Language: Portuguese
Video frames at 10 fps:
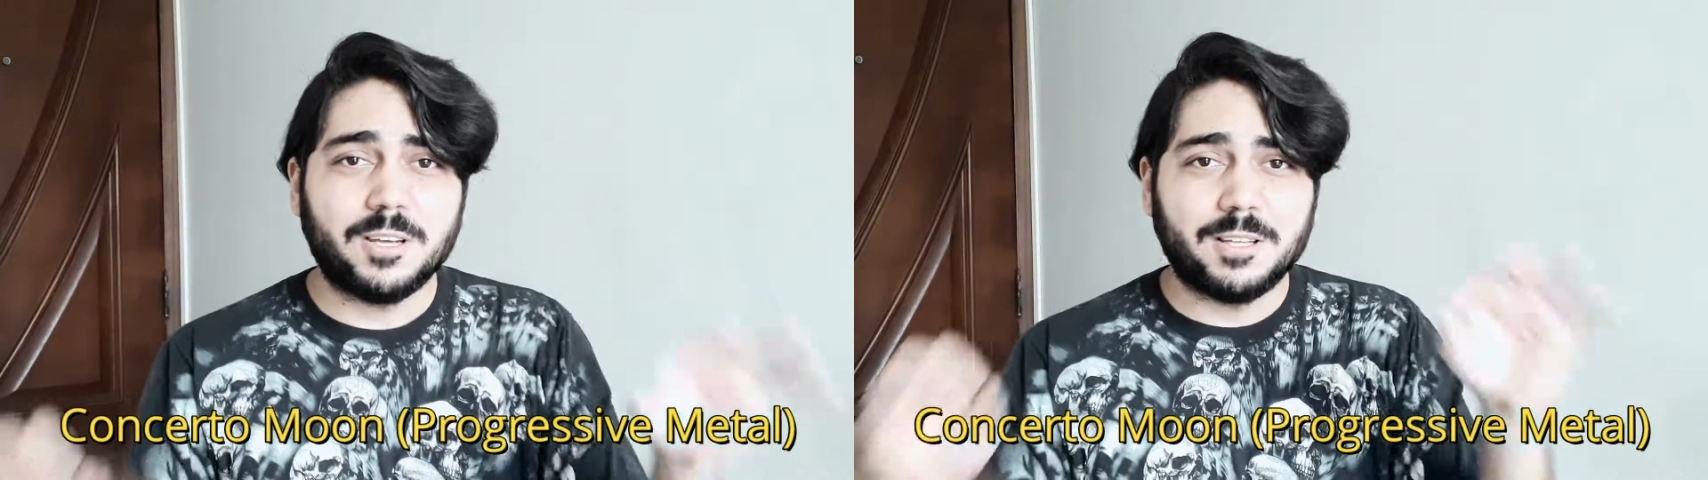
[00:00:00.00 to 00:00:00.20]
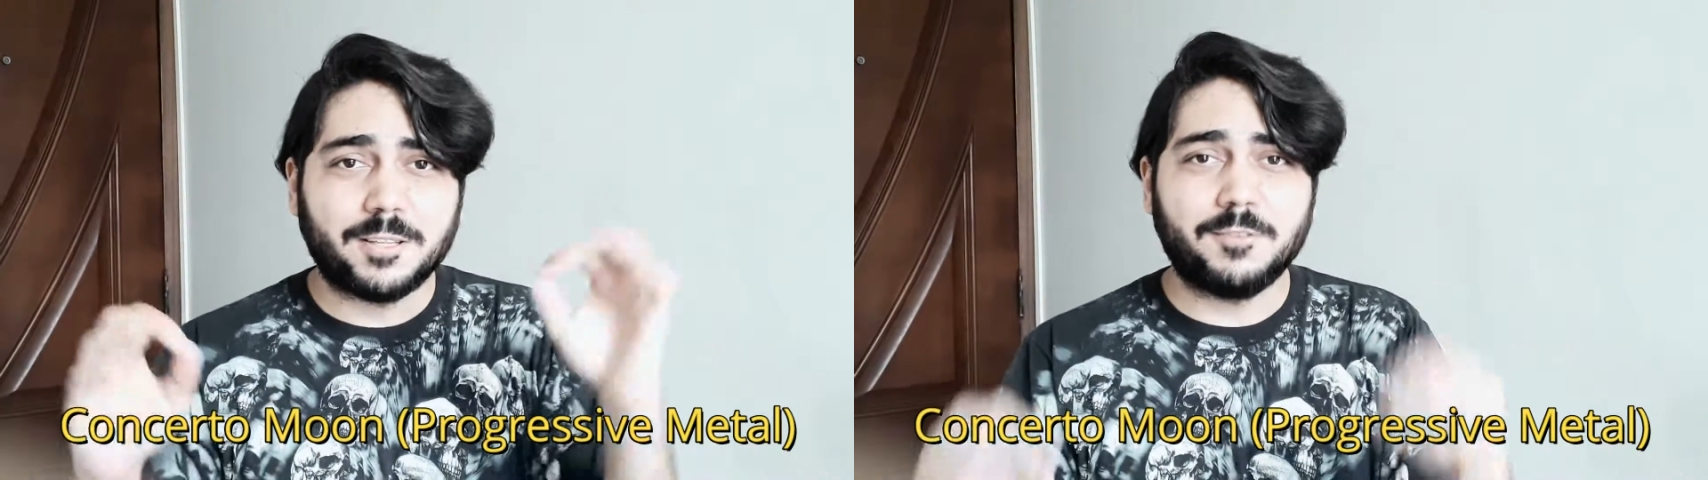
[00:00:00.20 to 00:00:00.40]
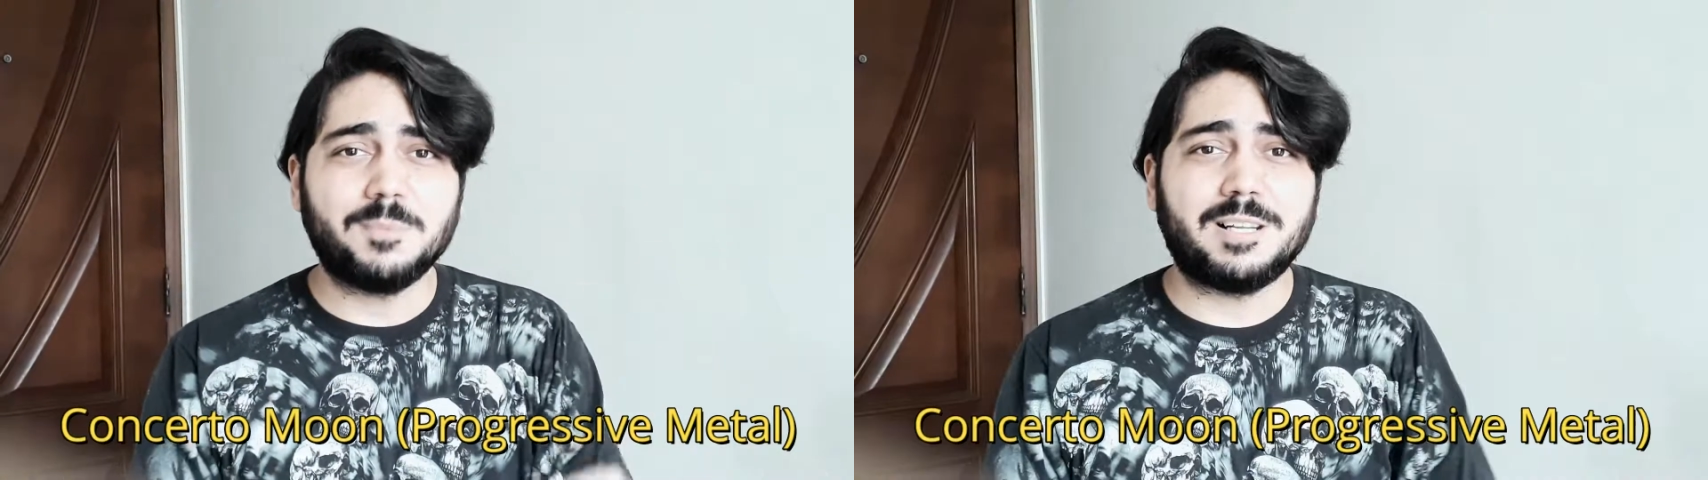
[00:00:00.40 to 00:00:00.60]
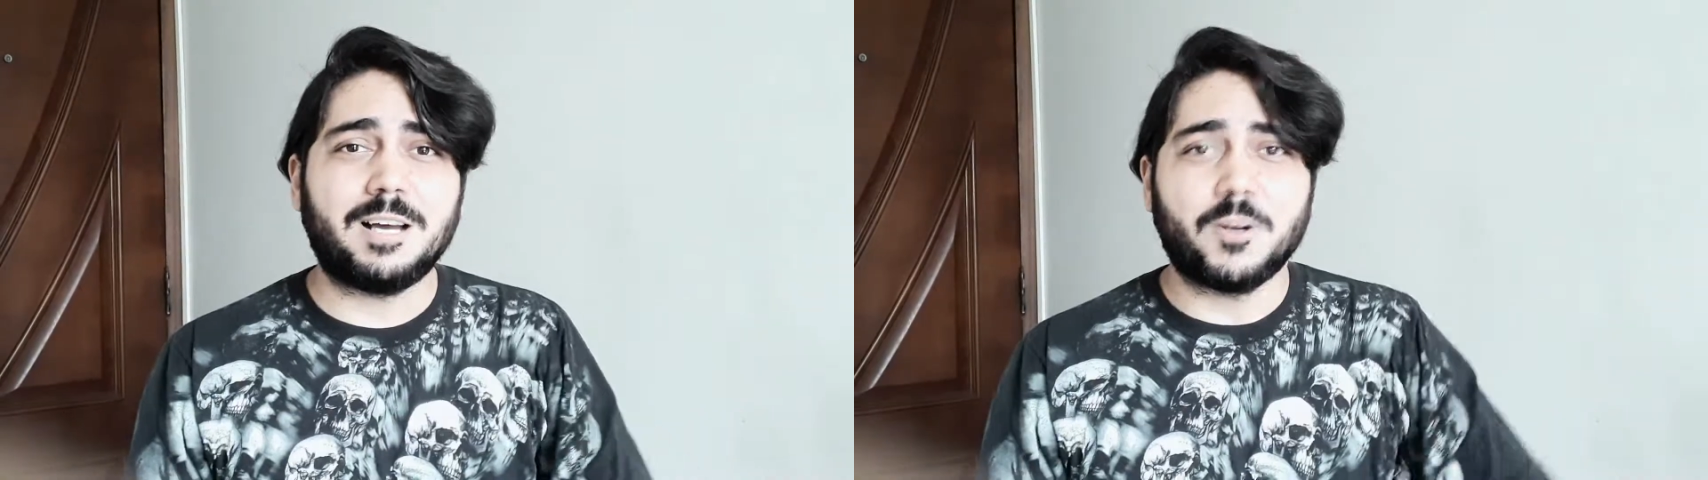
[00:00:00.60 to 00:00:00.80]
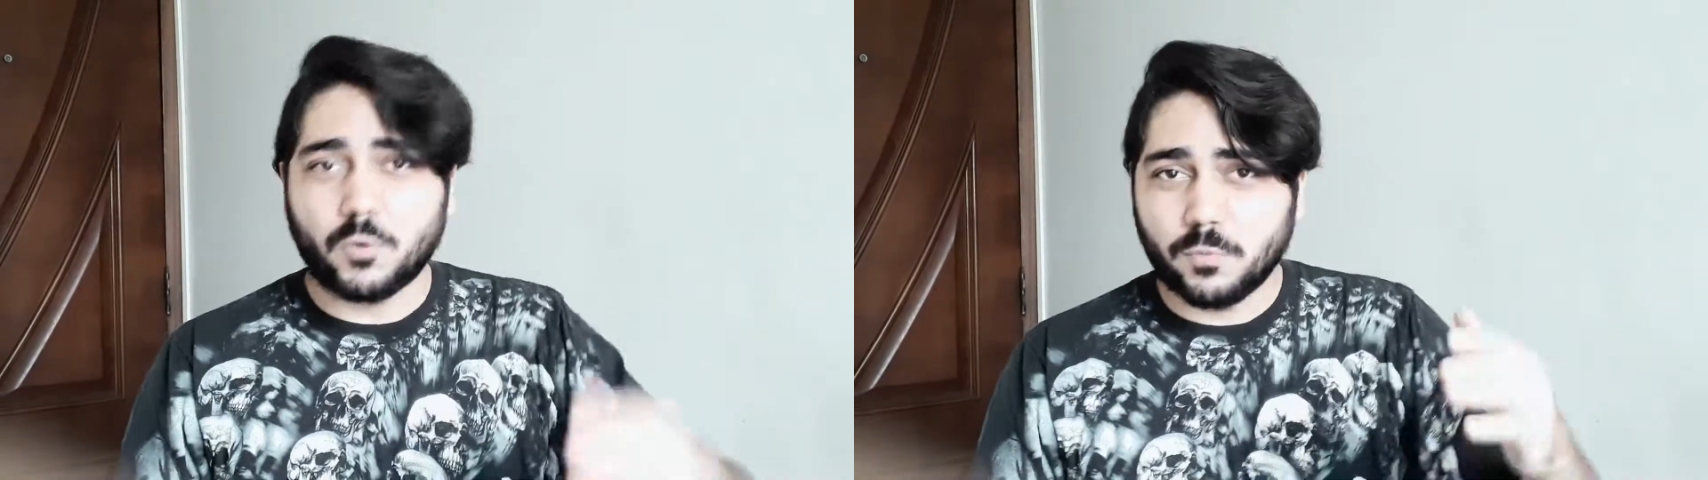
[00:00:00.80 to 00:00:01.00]
Então vamos
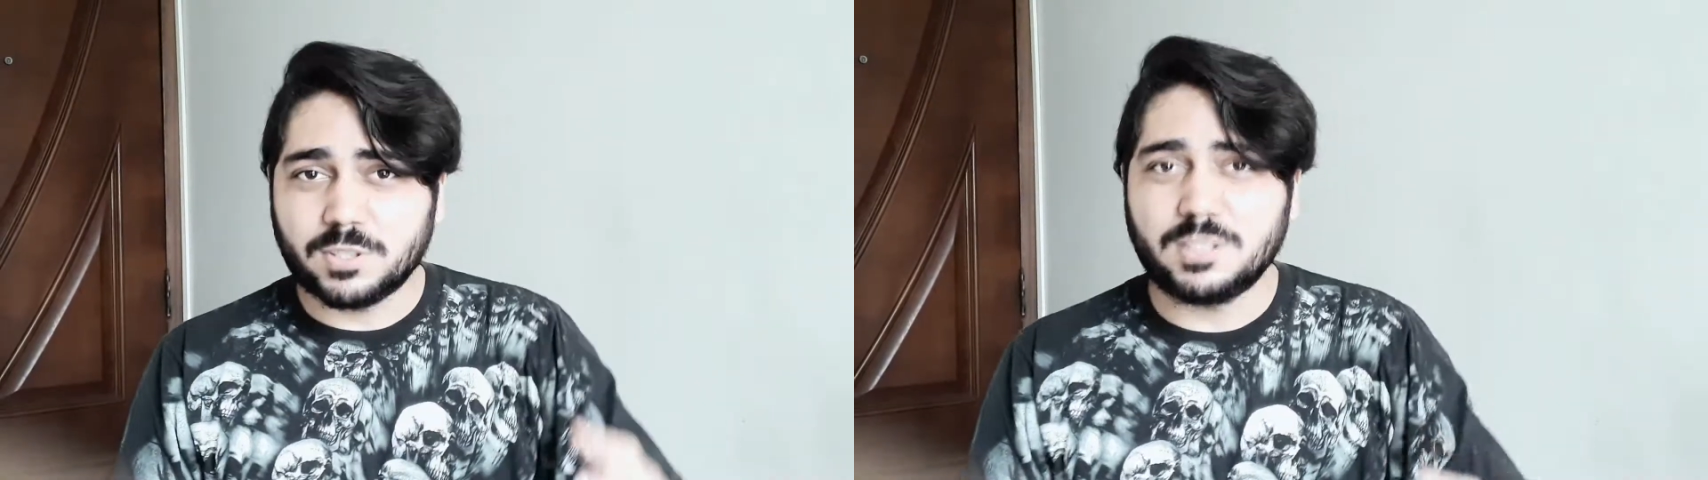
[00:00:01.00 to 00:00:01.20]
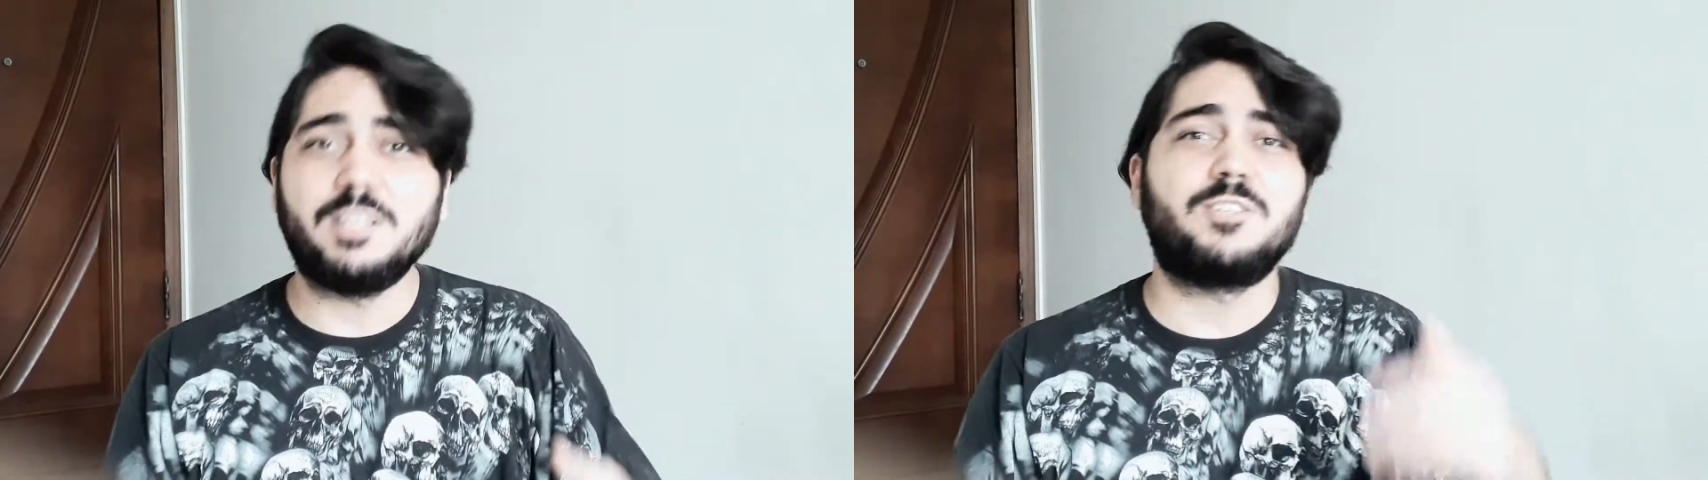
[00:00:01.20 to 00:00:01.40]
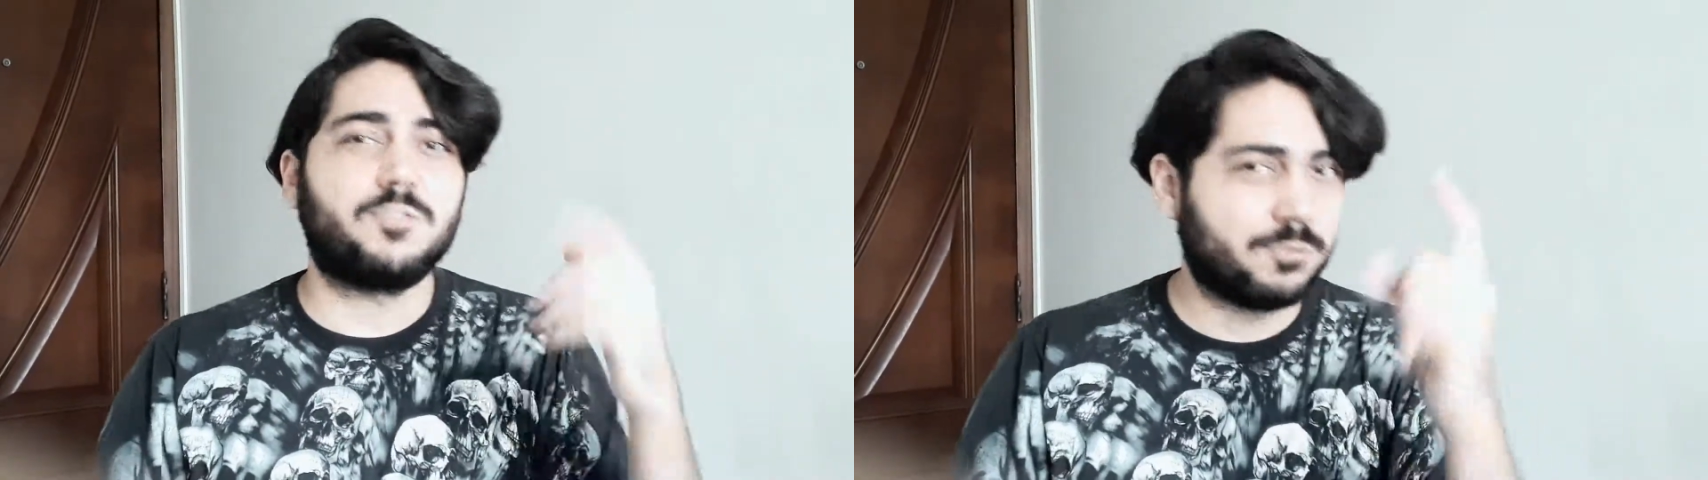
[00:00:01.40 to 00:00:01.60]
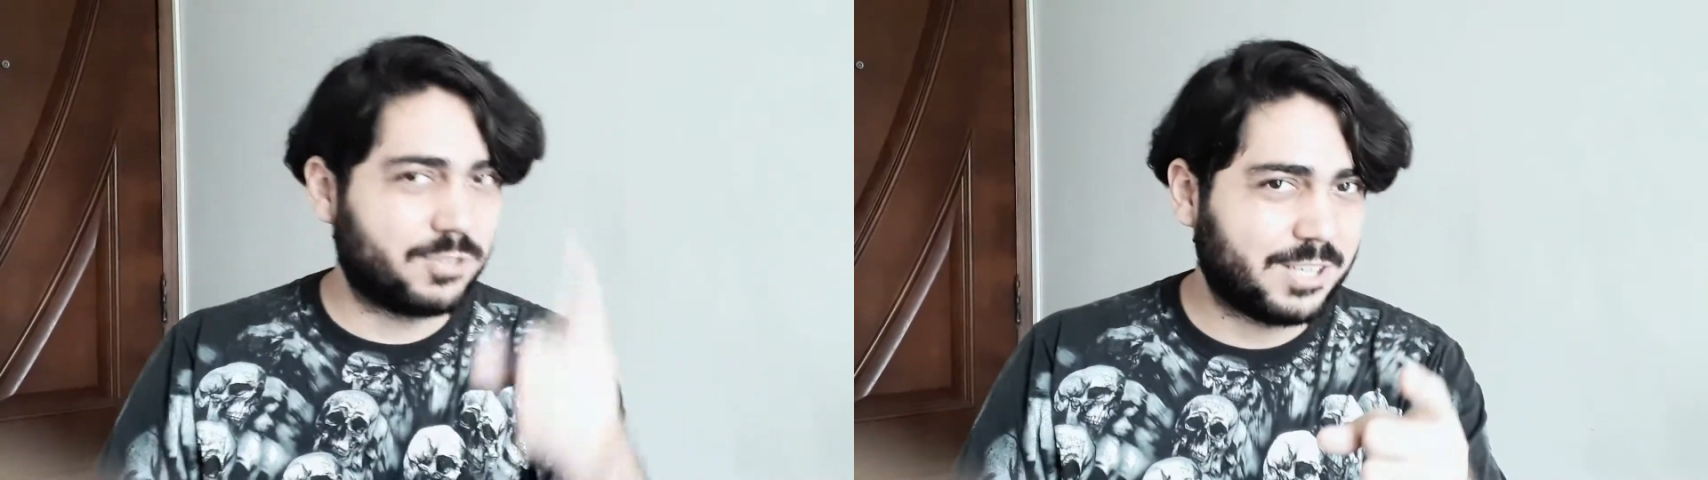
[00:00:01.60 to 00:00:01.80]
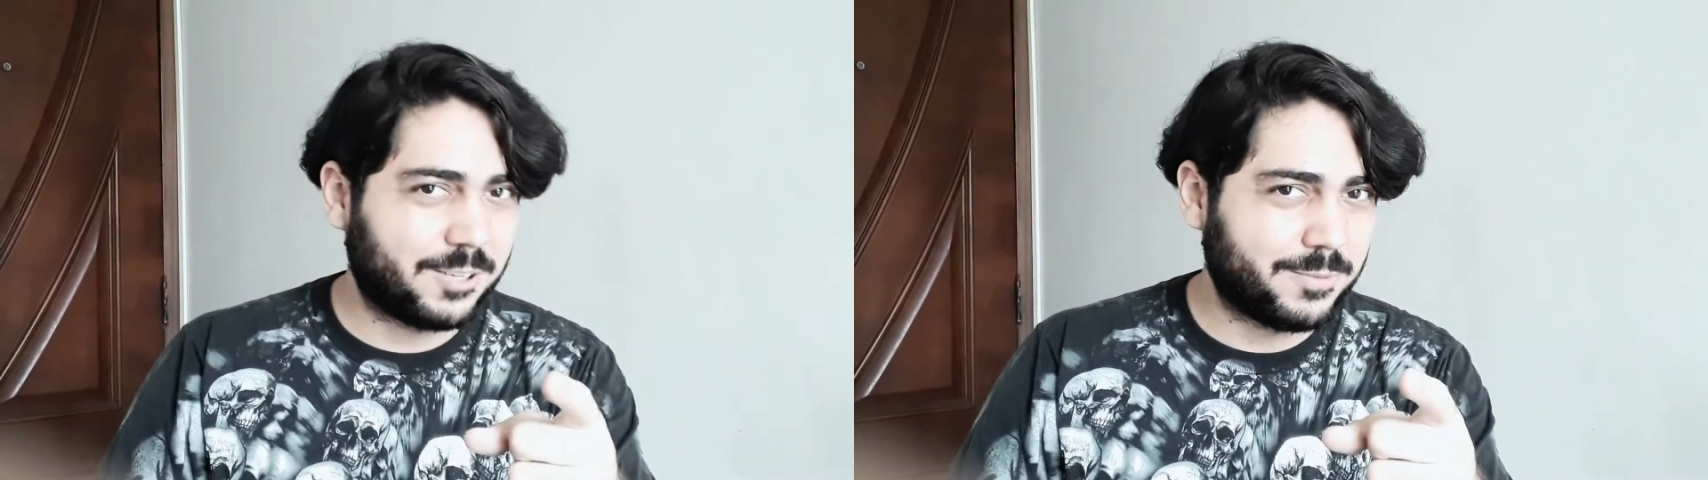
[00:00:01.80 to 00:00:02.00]
lá com vocês,
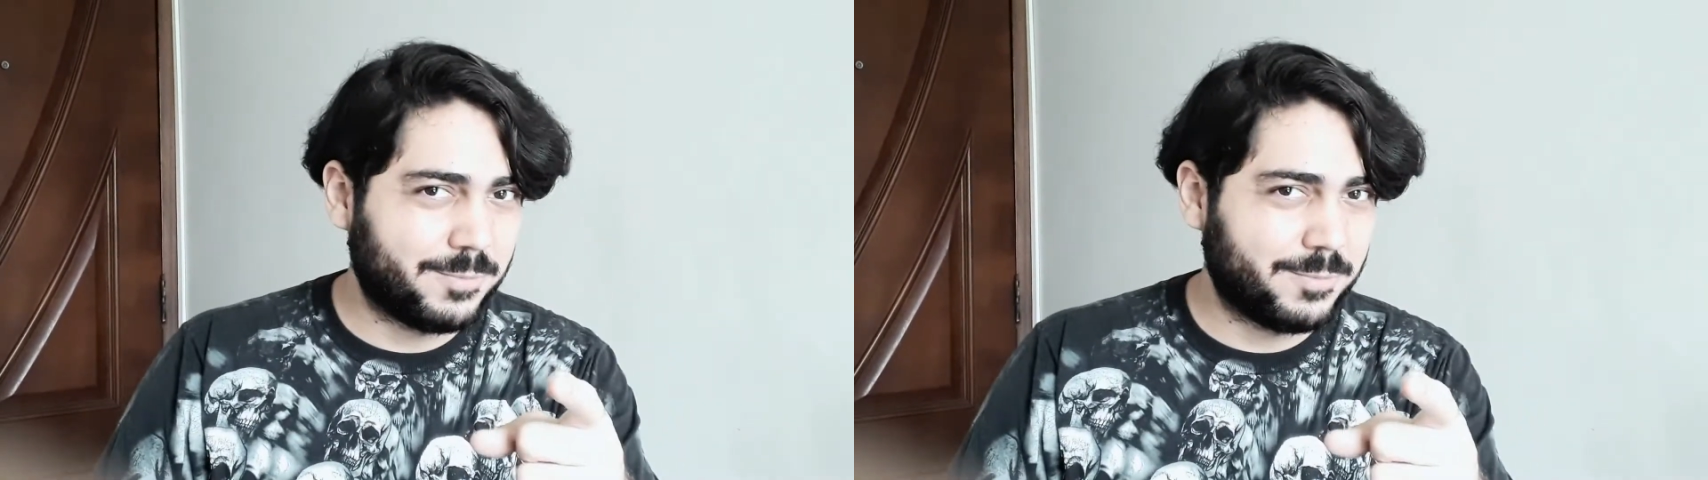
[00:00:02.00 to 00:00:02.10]
Concerto